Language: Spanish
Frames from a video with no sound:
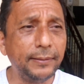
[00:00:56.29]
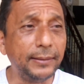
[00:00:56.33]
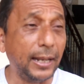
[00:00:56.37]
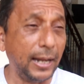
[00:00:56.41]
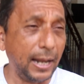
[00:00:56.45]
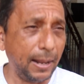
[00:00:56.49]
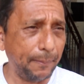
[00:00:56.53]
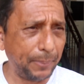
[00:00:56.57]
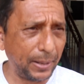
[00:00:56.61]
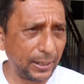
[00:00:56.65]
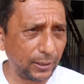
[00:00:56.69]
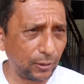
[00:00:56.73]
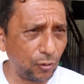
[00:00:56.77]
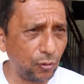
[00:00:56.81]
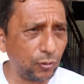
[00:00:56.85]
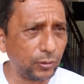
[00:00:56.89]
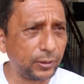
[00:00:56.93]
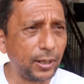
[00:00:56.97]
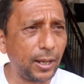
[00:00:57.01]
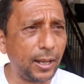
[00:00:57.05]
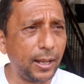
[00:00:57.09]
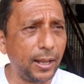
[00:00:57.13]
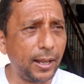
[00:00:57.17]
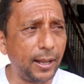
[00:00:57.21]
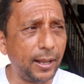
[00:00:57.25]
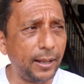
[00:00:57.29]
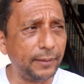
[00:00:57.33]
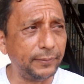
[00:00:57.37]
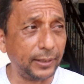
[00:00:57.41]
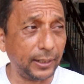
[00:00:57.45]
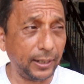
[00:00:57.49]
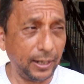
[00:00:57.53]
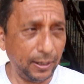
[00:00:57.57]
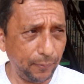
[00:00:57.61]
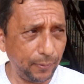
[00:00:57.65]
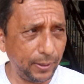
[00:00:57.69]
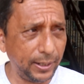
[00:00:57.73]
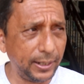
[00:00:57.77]
de la parroquia
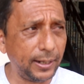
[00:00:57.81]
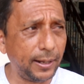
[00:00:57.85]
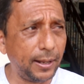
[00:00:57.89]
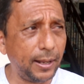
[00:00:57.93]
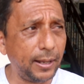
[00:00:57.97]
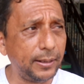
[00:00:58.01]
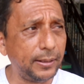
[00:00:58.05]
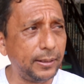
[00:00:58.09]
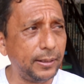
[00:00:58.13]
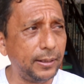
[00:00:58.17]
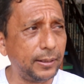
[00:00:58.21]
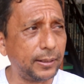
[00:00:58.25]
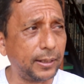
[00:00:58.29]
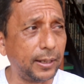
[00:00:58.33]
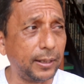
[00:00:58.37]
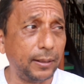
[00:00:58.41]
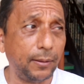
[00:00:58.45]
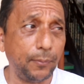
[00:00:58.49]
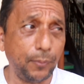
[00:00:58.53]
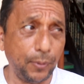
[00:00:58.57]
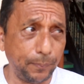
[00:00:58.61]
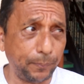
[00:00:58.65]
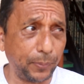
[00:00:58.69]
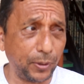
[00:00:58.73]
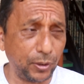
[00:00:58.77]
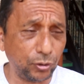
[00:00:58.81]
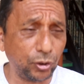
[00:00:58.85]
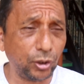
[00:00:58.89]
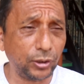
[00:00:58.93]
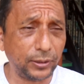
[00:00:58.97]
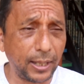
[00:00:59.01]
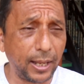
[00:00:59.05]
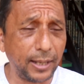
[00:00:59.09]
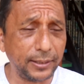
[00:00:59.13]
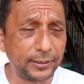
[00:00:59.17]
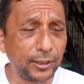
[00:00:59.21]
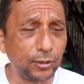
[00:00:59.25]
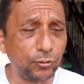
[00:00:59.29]
Andrés Evera y que por pues, pronto
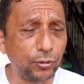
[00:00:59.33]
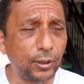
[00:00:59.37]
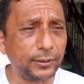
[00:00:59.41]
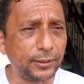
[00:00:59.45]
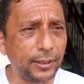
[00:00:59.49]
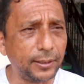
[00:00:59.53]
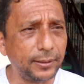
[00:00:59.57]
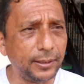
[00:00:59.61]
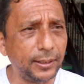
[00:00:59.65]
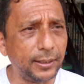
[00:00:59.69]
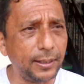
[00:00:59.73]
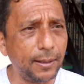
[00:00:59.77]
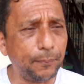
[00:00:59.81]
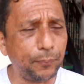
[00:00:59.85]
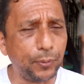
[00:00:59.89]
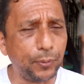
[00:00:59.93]
está siendo atendida